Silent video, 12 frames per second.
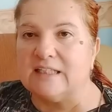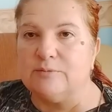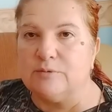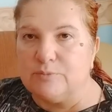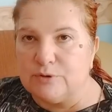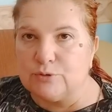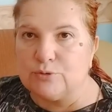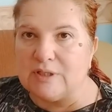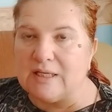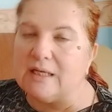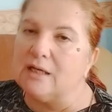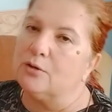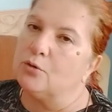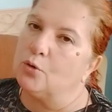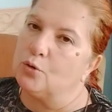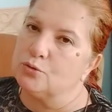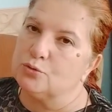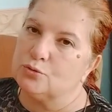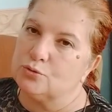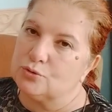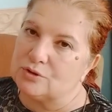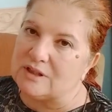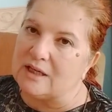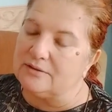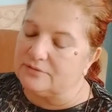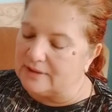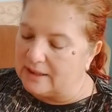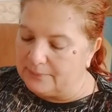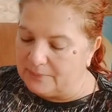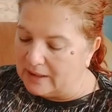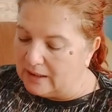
gibi bir süre o zarfta